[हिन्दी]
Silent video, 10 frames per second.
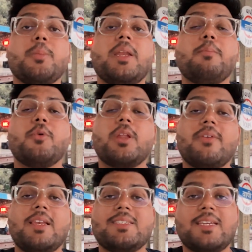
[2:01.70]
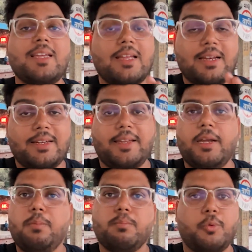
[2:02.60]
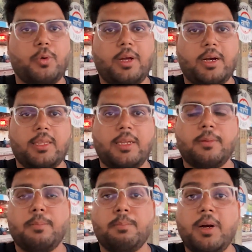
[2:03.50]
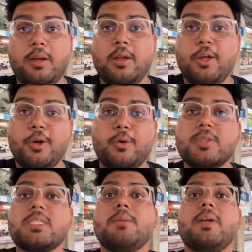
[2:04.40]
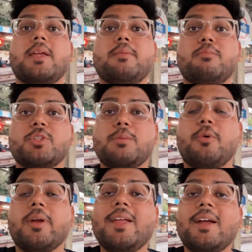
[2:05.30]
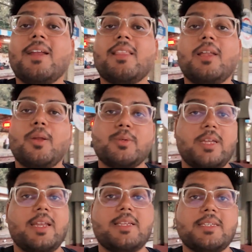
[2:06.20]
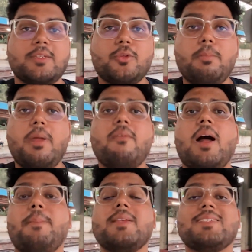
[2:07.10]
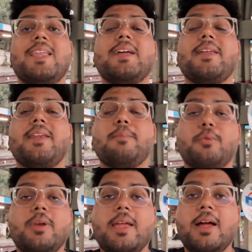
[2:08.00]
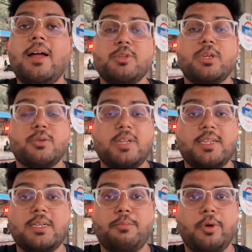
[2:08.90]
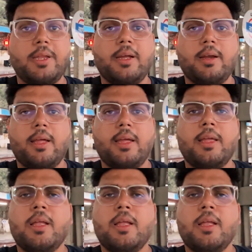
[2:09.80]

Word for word: तो मैंने बोरीवली से टिकट बुक कर दी बट उस समय मुझे बोर्डिंग करना था नवसारी से तो मैं वहाँ पे सिलेक्ट करना भूल गया कि मुझे नवसारी से बोर्डिंग करना